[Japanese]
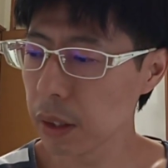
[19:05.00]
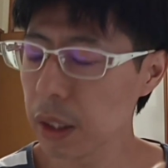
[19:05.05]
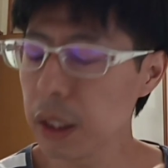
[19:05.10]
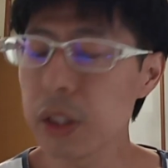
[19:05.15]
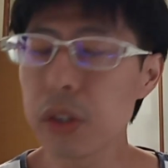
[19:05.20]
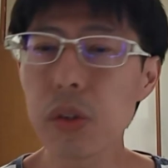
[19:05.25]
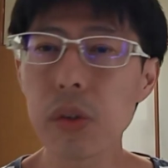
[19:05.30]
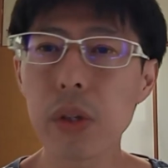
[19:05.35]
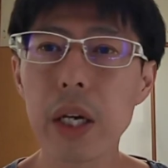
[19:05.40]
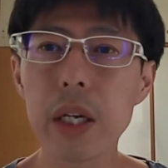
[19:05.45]

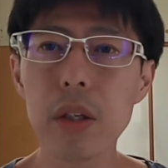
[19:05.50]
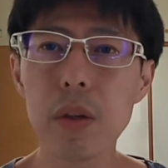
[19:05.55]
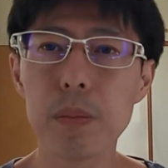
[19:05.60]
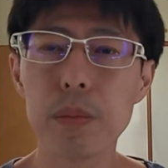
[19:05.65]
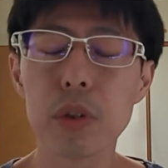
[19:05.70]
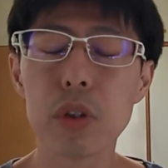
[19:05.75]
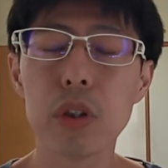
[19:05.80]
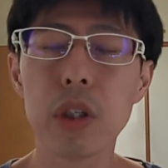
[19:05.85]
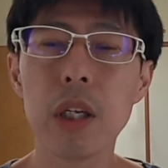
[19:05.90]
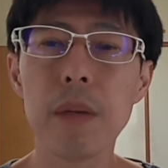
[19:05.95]
必要ないの、
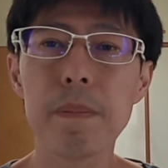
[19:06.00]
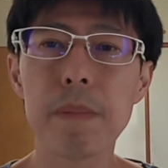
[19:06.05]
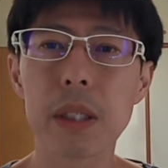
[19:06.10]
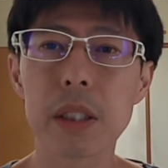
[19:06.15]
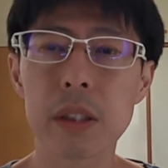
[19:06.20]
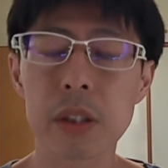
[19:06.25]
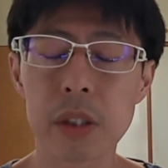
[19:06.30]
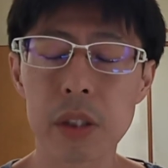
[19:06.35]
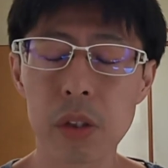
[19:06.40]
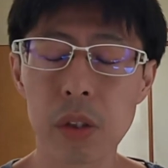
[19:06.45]

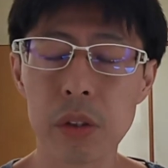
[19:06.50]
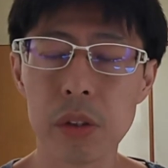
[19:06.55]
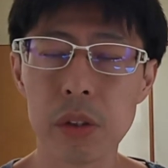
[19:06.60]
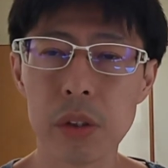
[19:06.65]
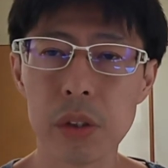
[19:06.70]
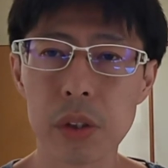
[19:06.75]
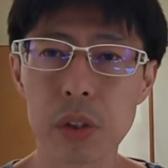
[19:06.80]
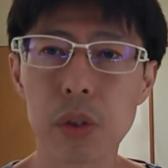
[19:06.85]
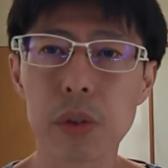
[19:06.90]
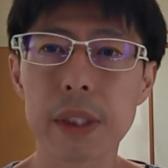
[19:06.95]
ブルーインパルスとい
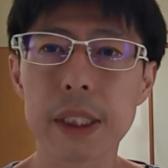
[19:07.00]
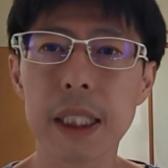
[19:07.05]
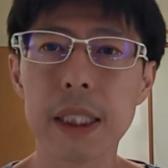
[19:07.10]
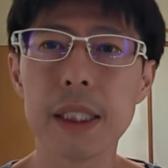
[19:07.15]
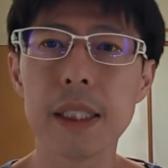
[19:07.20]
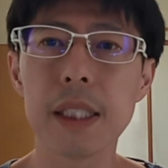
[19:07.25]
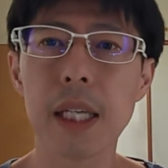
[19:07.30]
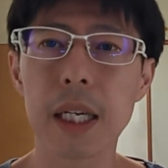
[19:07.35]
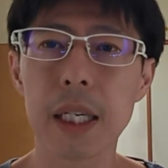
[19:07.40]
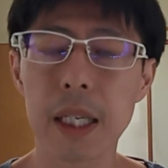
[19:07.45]
う存在
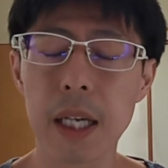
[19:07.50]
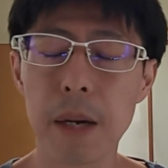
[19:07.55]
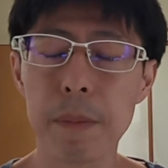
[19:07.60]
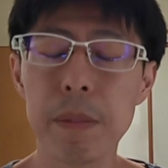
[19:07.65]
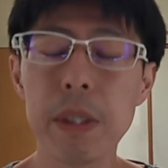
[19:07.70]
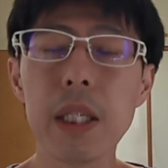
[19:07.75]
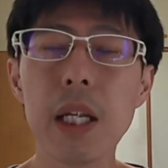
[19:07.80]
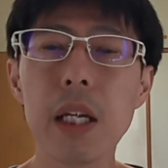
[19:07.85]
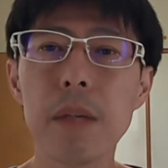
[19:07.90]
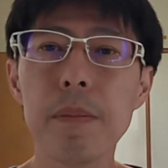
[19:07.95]
自体
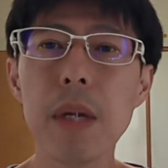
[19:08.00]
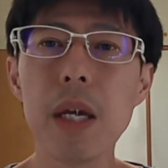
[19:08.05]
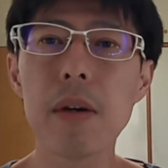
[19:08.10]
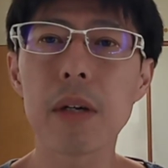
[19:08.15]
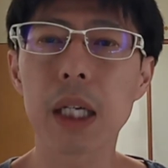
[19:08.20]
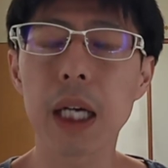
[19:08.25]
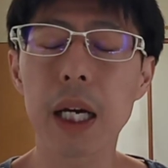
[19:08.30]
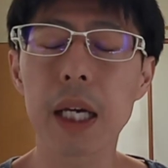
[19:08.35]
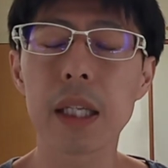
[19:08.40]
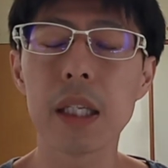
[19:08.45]
がみんなに迷
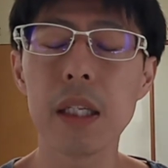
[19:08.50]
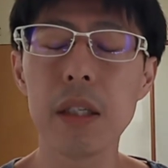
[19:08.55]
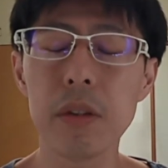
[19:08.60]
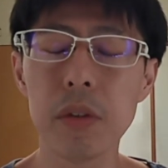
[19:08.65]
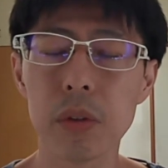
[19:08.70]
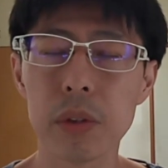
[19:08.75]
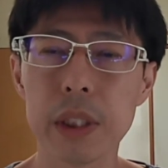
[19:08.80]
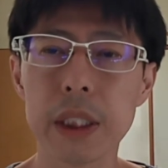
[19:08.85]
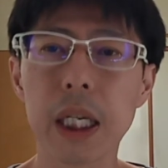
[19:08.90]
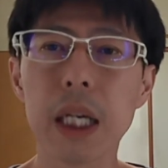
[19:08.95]
惑かけて
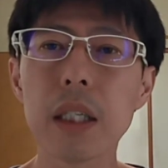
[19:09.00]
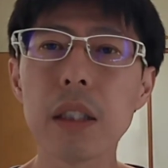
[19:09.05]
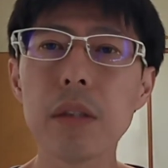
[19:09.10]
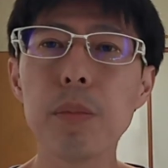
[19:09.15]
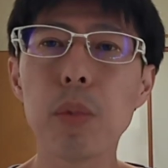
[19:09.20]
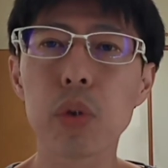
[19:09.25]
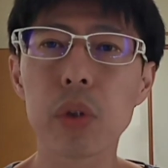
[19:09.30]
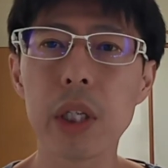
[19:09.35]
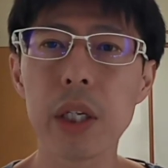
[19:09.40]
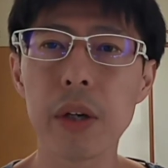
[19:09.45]
るの、自
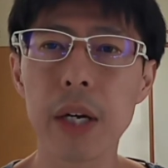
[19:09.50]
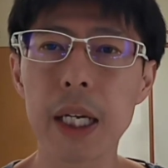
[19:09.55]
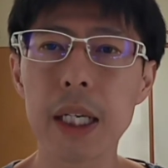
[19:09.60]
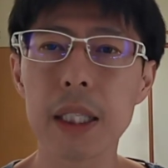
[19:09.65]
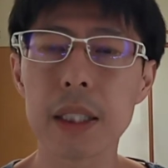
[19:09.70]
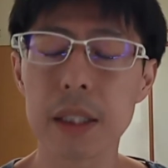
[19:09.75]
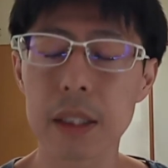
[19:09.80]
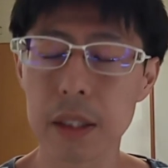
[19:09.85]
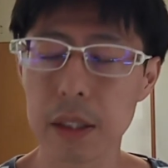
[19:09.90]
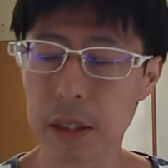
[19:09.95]
覚持っての
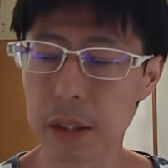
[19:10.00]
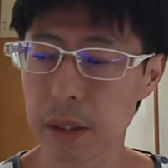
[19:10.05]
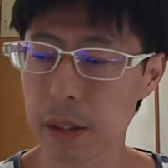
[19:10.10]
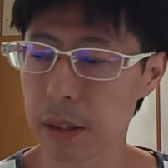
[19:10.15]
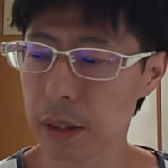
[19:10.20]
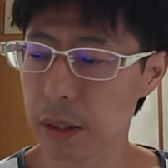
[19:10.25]
話。